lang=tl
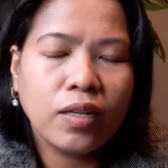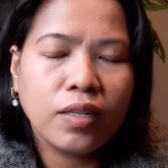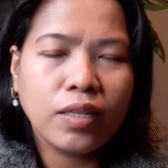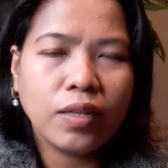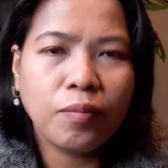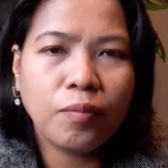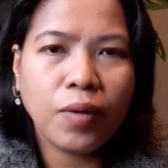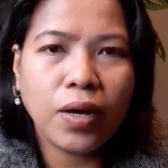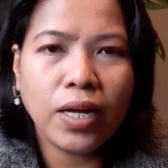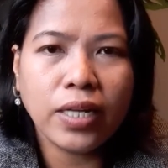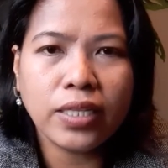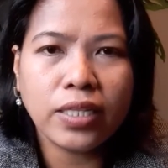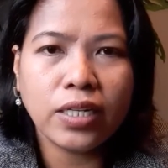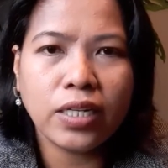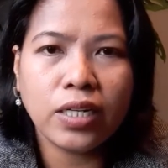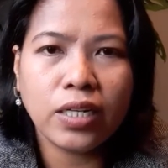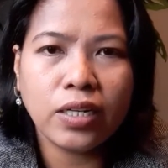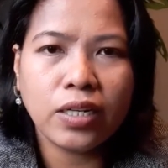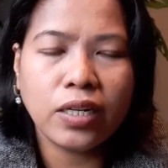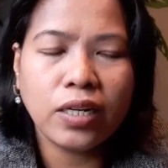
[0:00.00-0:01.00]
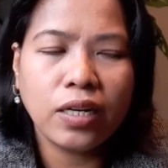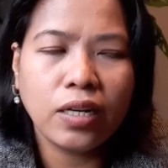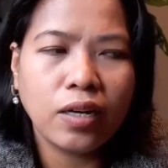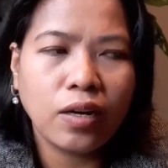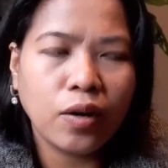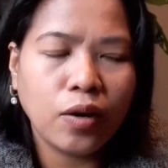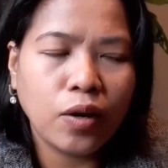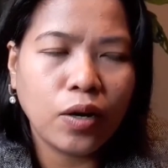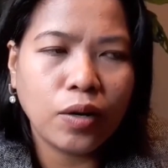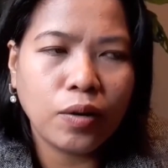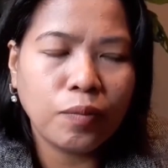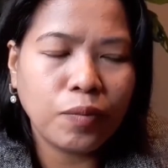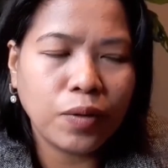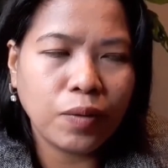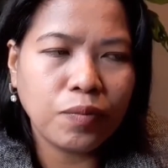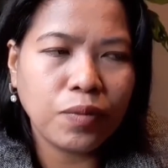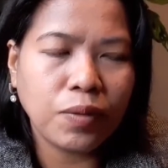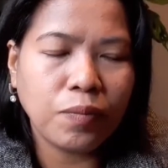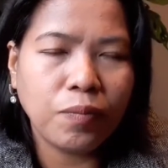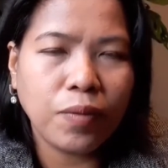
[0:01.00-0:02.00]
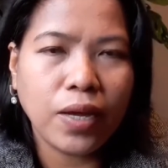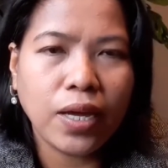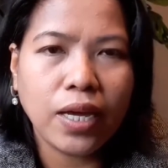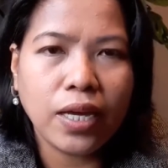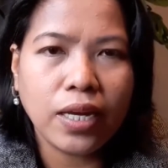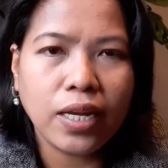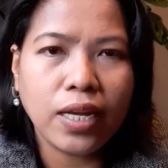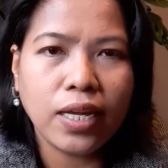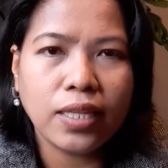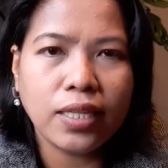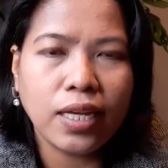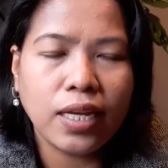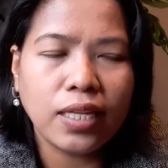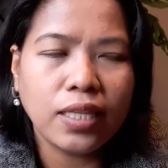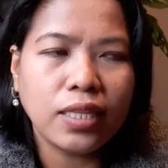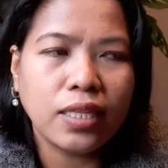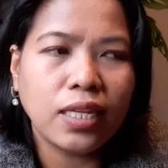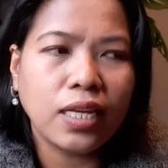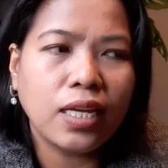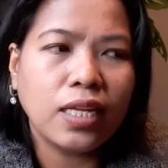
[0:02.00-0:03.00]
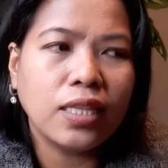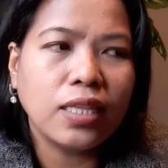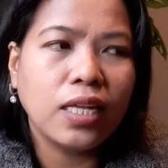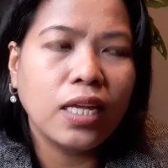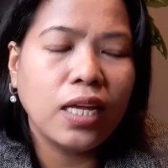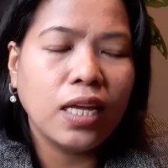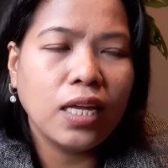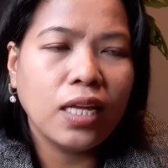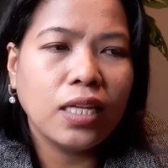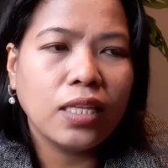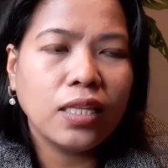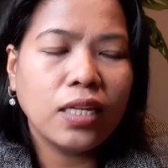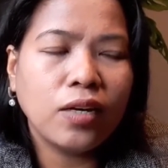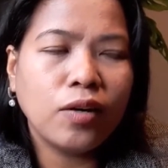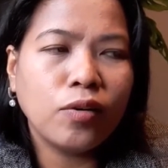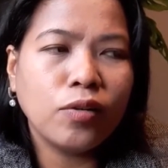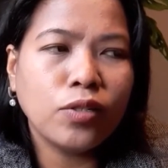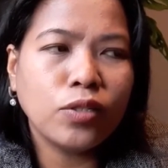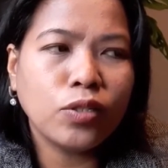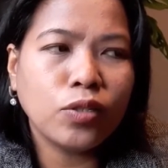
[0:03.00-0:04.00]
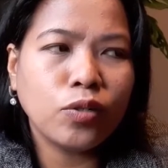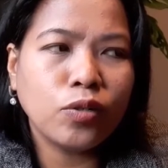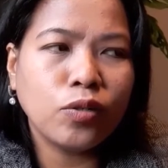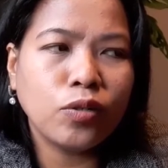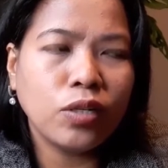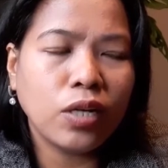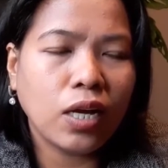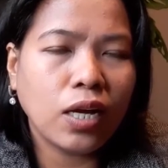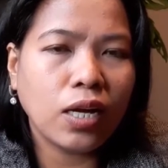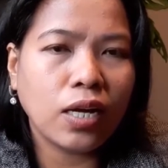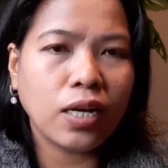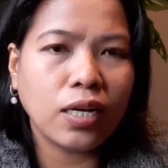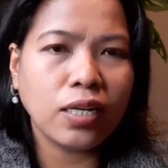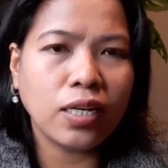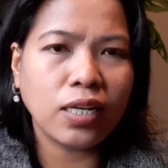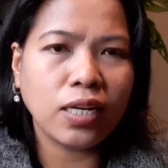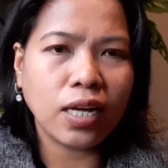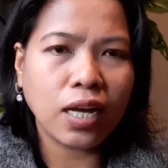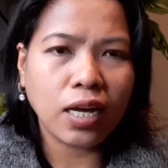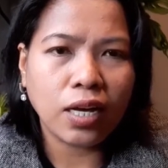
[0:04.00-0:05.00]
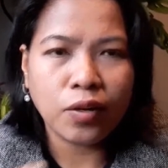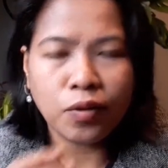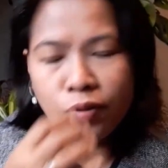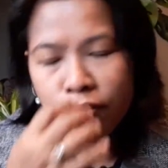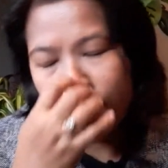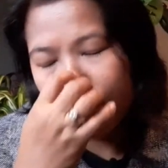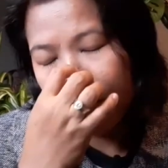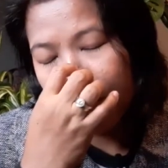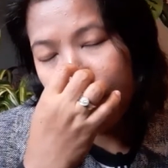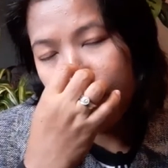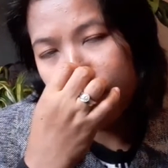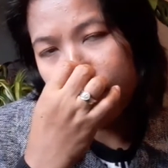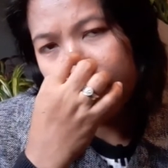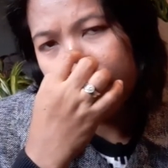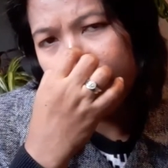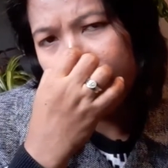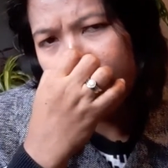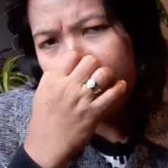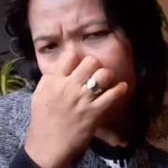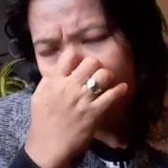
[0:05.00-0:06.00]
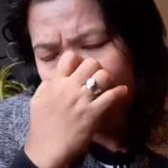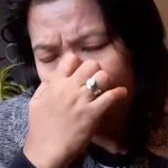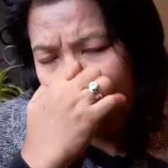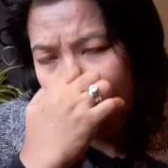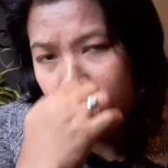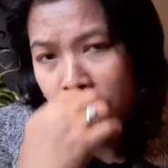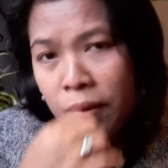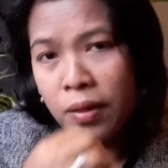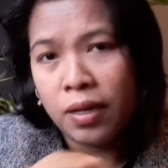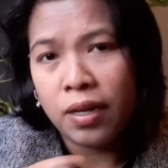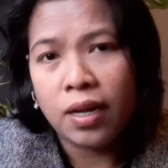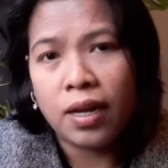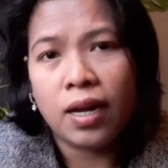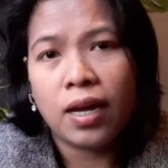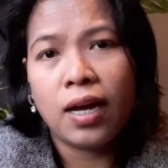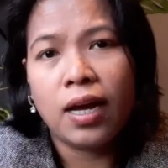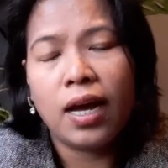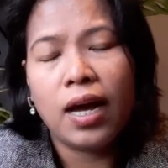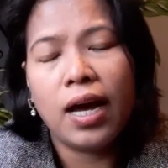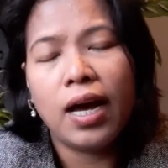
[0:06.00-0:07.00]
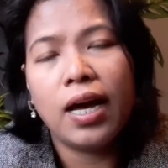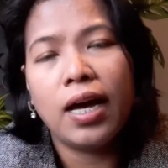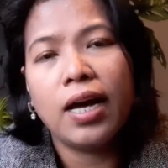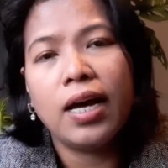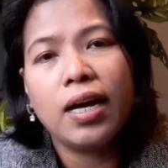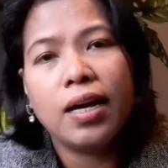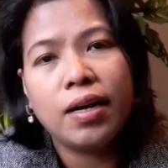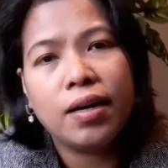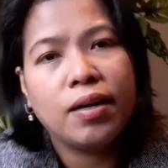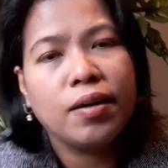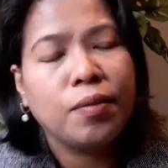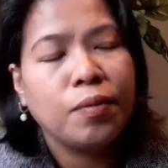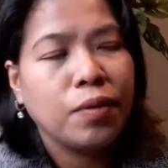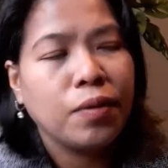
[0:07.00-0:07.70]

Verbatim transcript: the mother or from the parent and then they also nagkakaroon also ng uh,